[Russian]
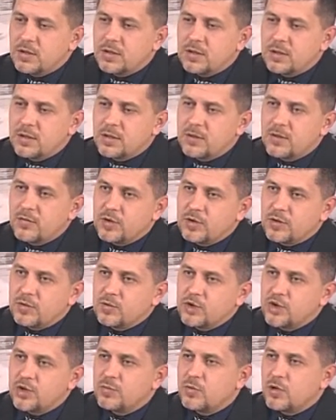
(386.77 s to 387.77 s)
а, вот
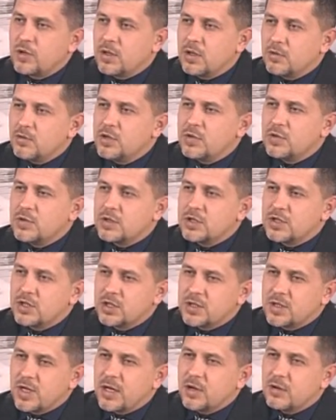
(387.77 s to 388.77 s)
очень многие люди
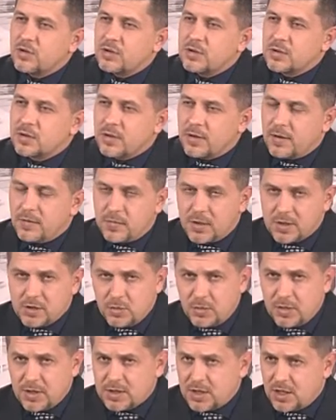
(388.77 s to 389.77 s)
считают, а,
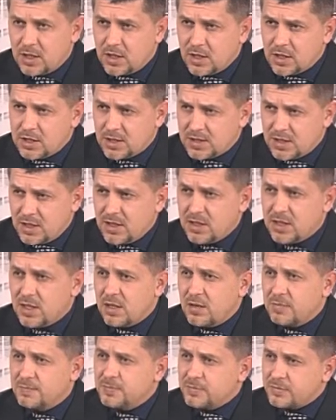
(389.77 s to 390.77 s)
особенно среди наших
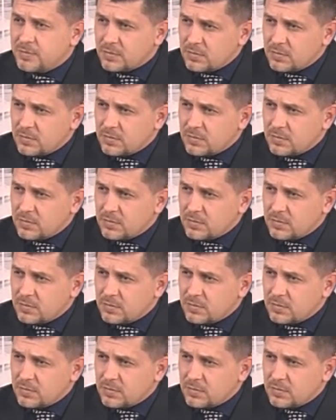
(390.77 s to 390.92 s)
зрителей,